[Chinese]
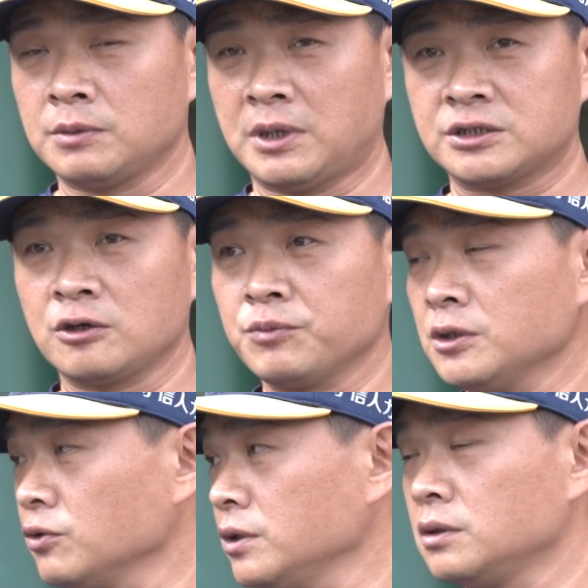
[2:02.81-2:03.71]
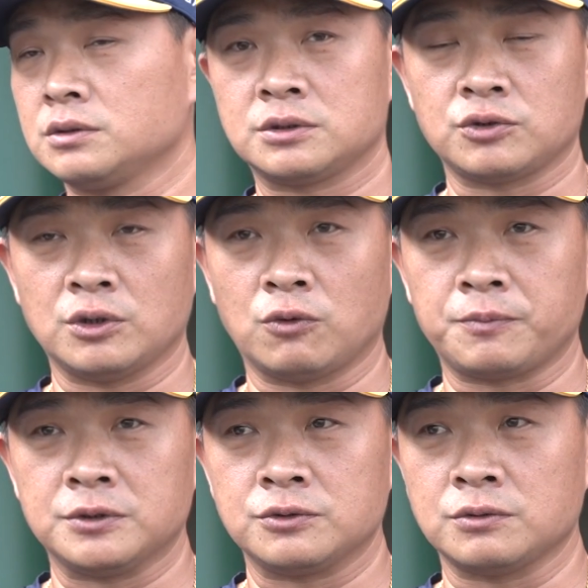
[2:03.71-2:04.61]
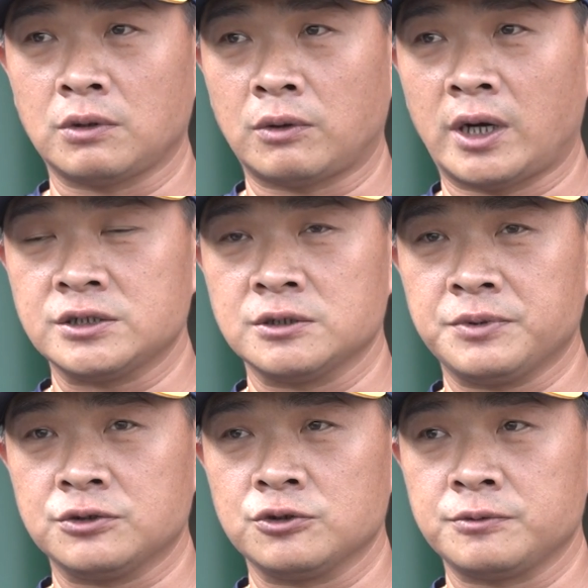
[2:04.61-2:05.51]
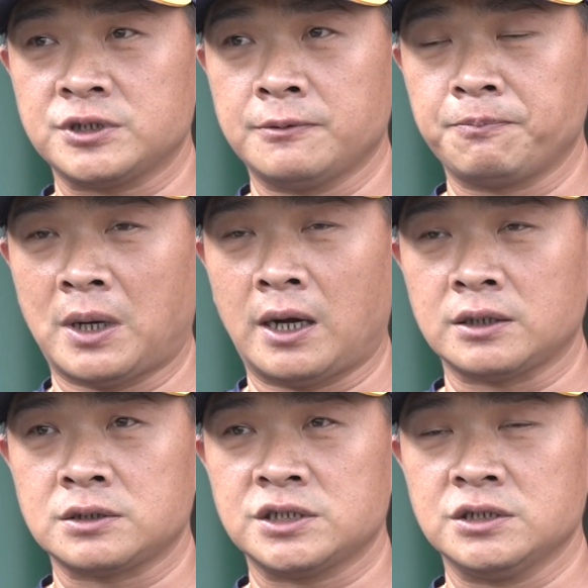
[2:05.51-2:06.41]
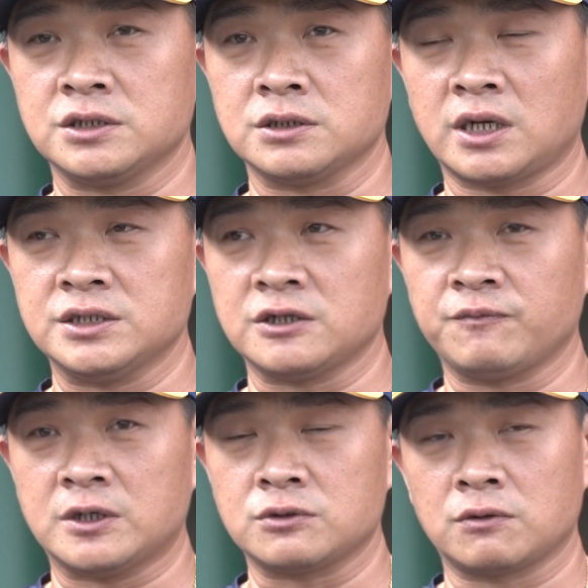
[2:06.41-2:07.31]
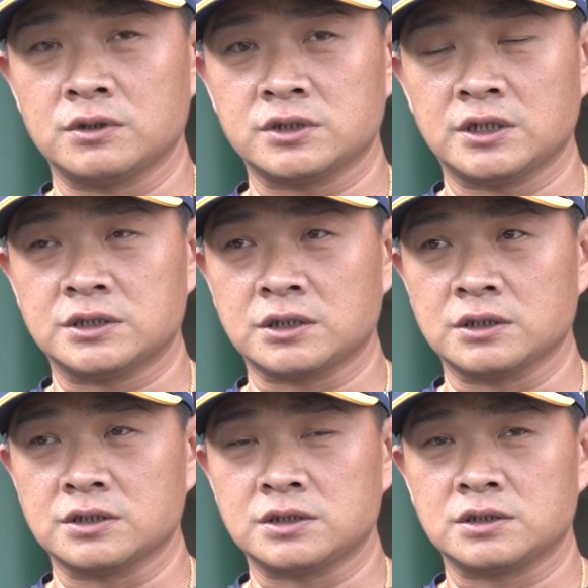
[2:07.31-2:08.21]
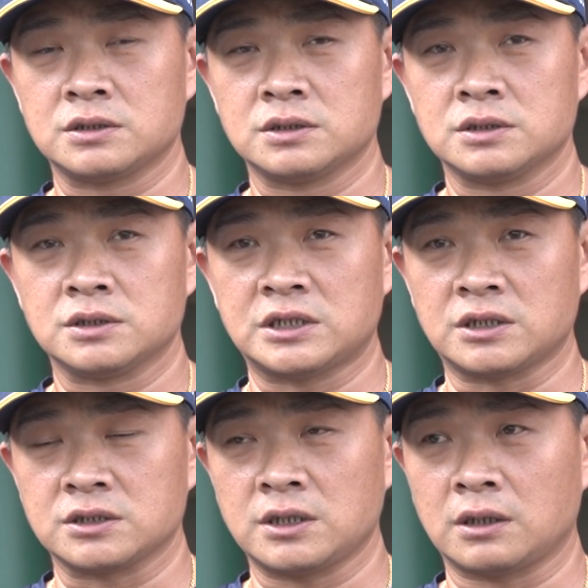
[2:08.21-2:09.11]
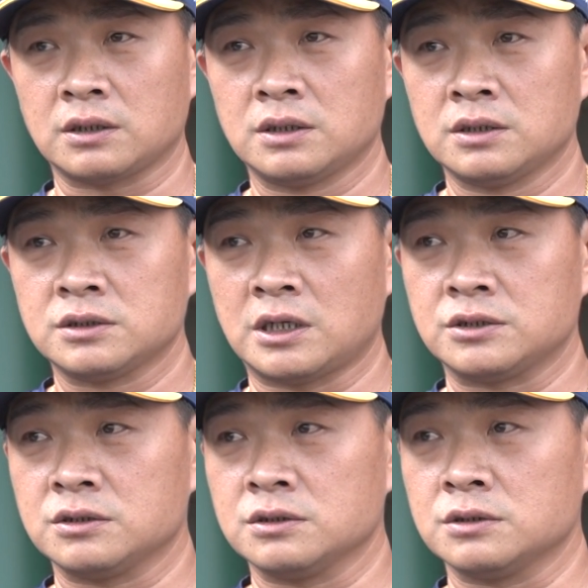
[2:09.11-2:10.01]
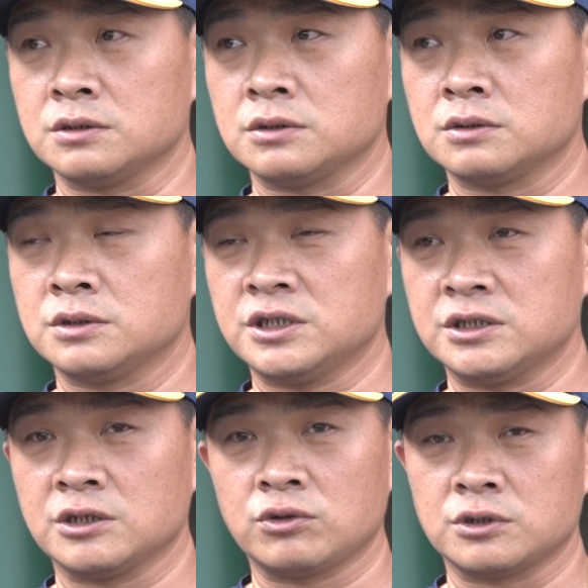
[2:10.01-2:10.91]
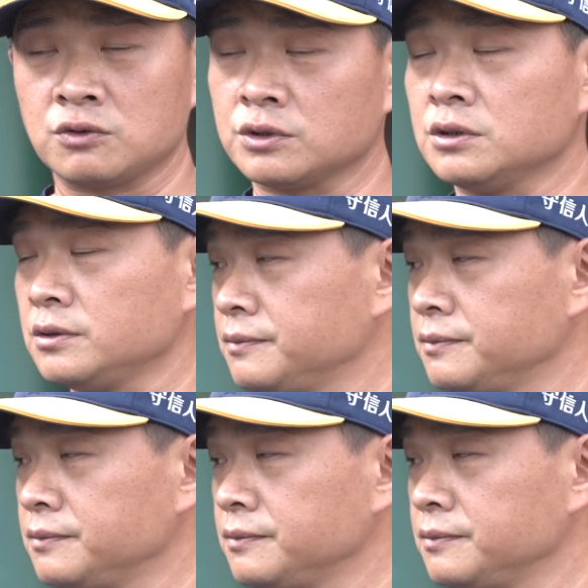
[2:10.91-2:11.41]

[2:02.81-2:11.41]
马上要面对，所以我必须，我还是必须先把心情和想法转换在这个战场上，才是现阶段的重点。